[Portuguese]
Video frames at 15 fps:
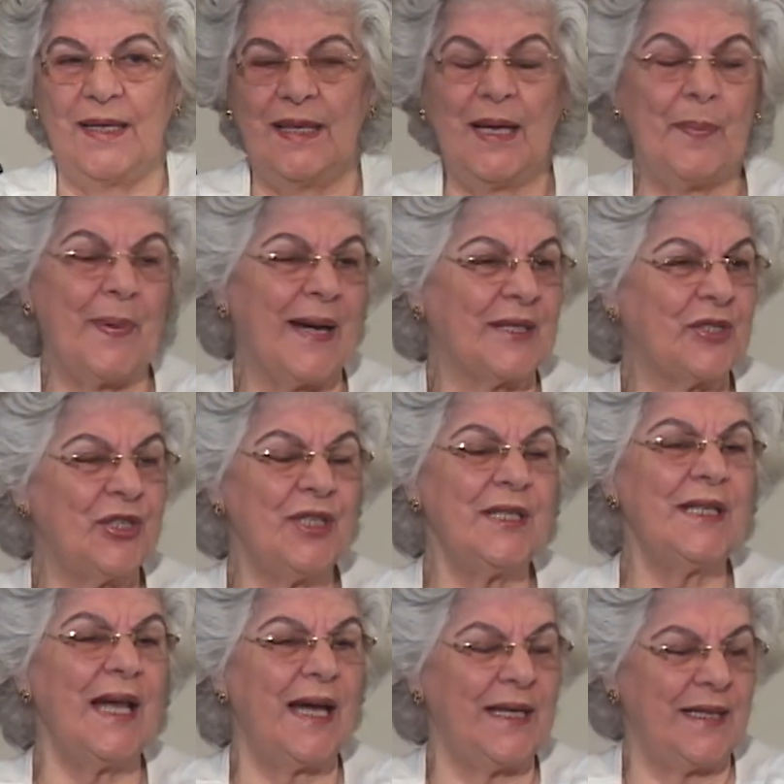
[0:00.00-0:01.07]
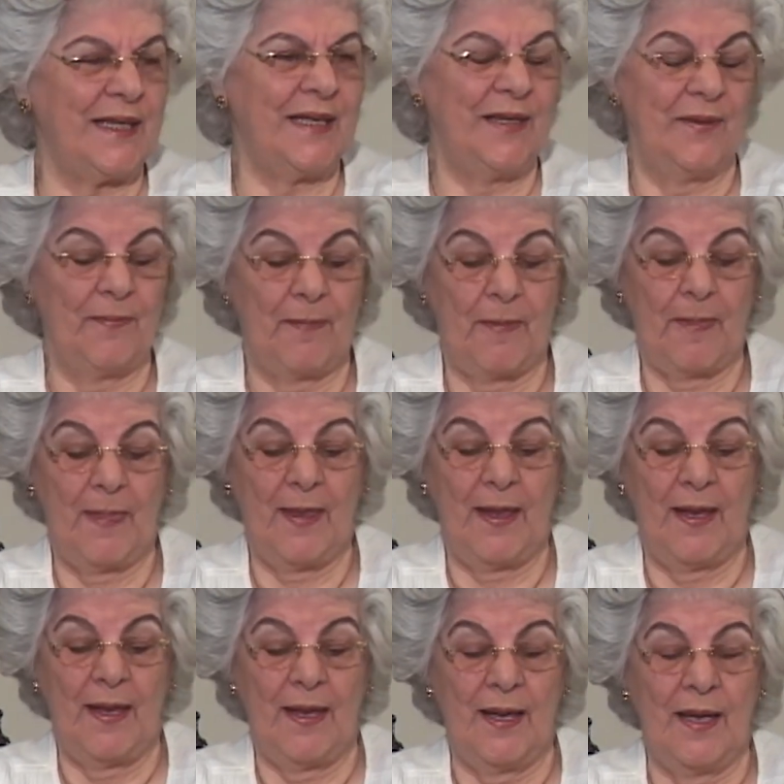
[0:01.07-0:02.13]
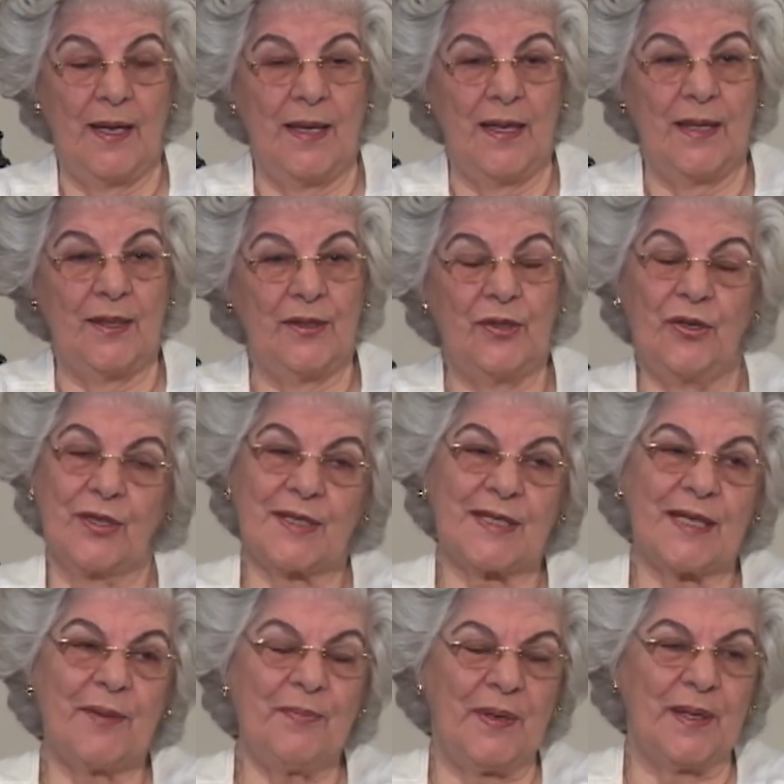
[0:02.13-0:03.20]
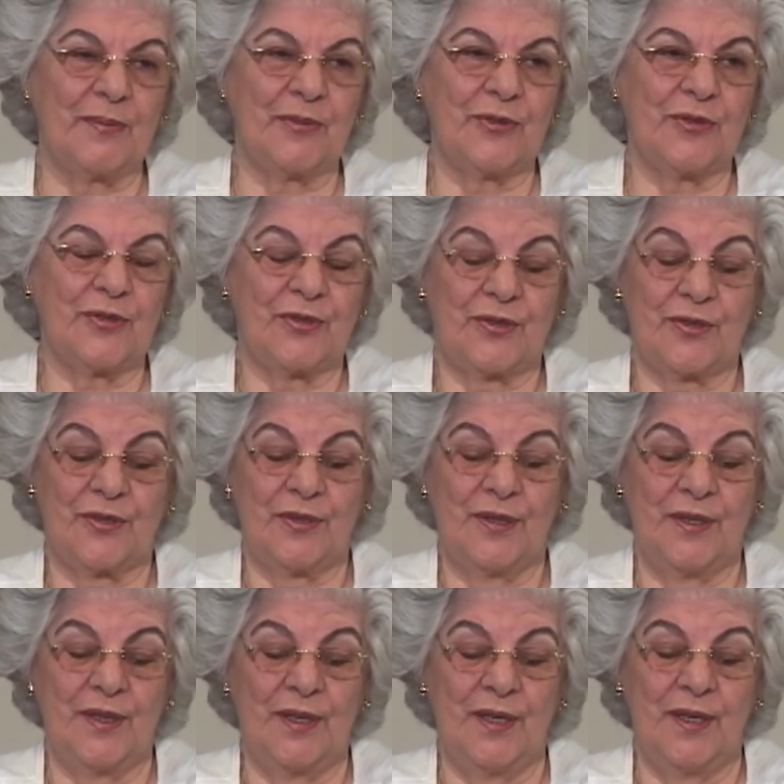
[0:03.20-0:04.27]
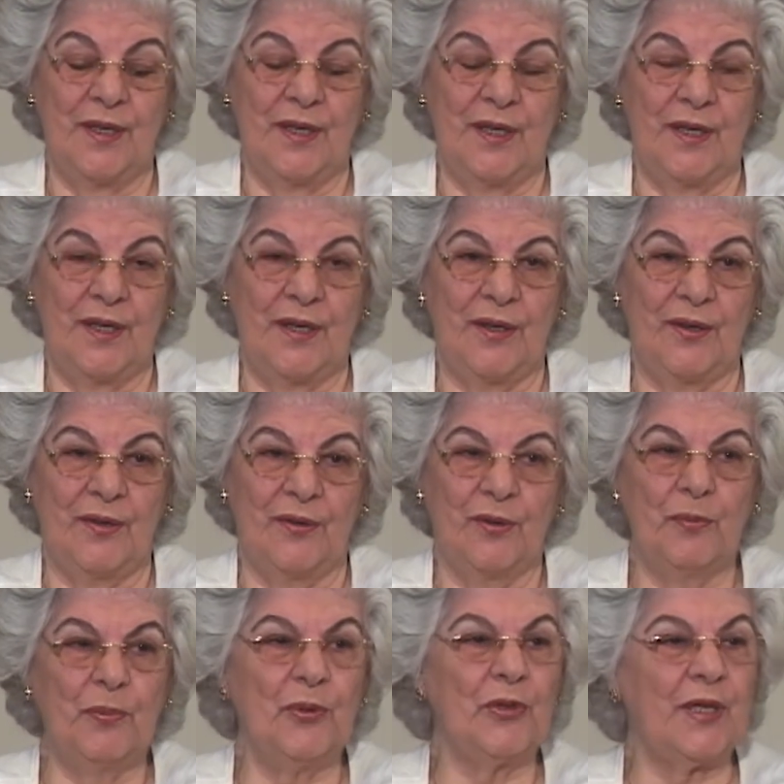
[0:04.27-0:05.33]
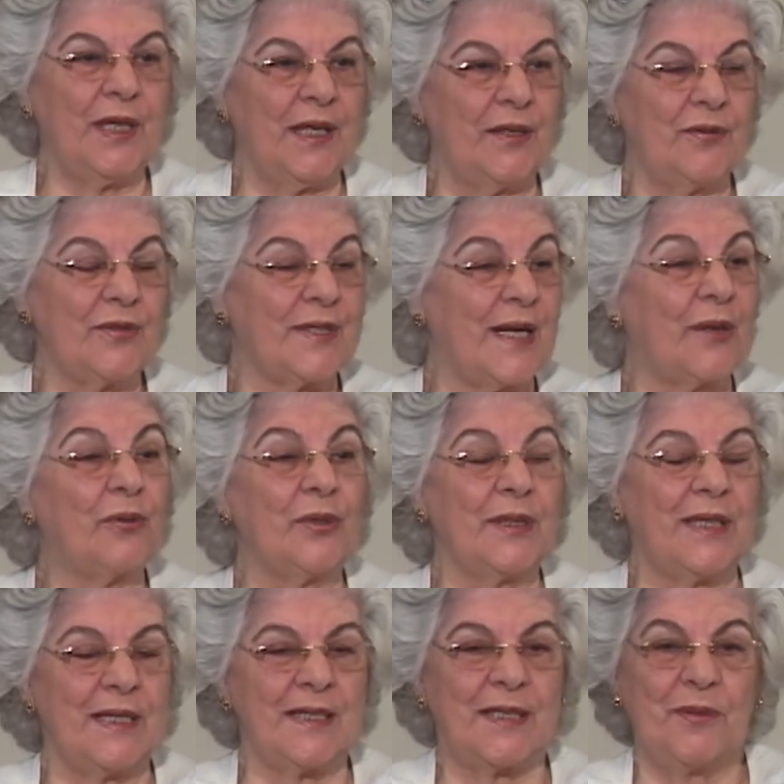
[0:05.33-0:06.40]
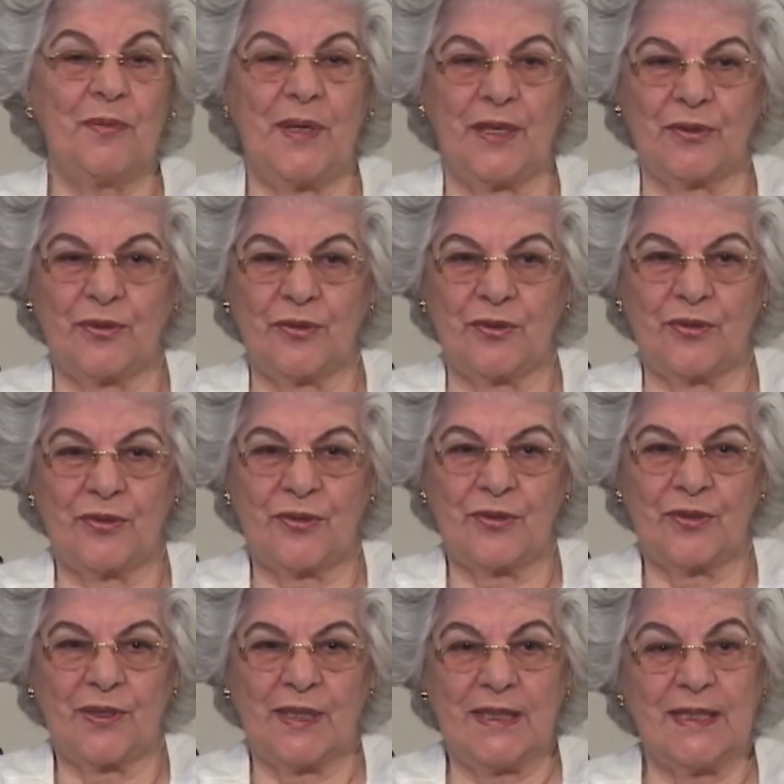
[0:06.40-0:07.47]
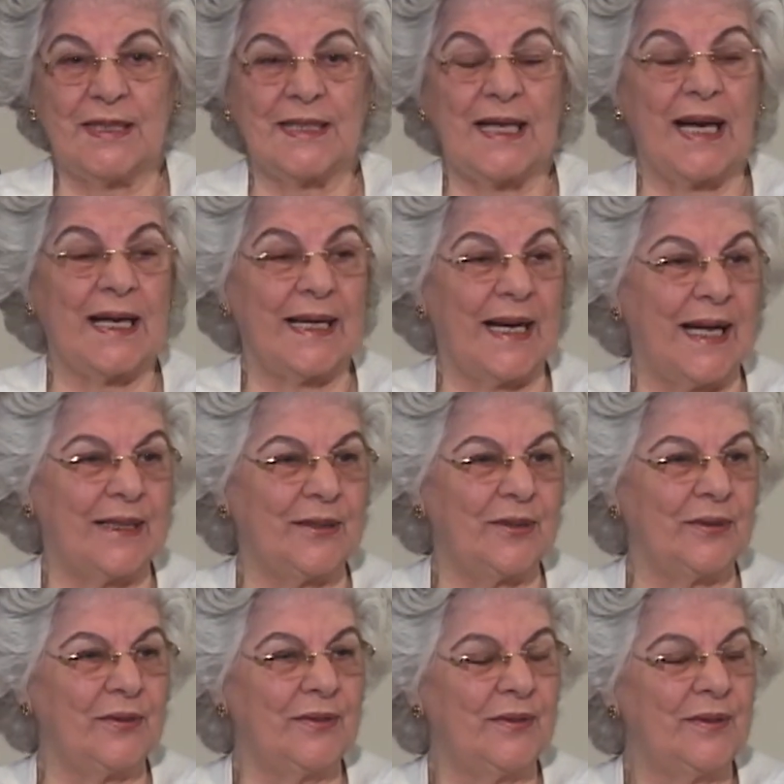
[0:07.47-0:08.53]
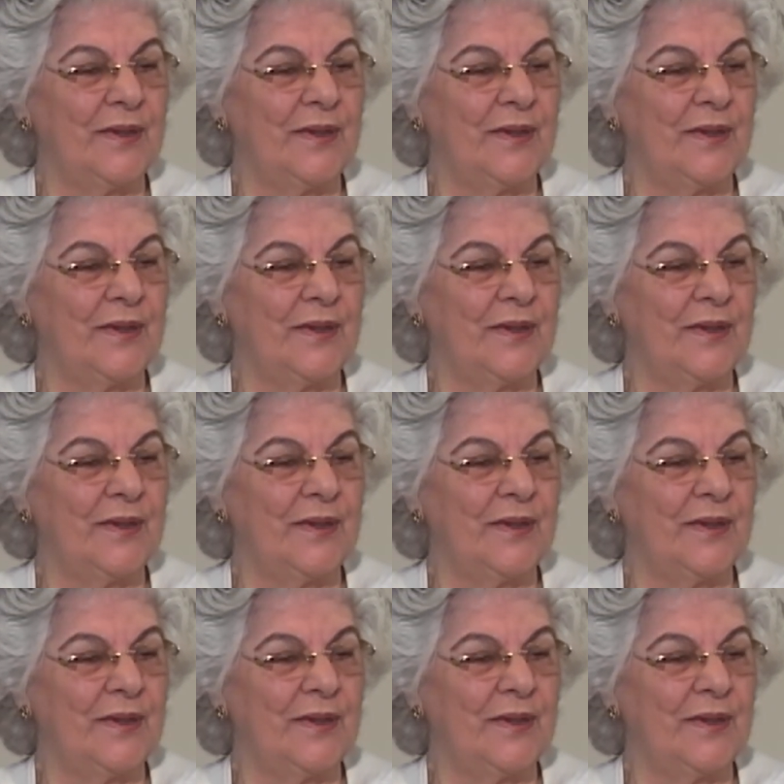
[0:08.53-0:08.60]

E a partir daí, nós sabemos o porquê dos acontecimentos que desagradam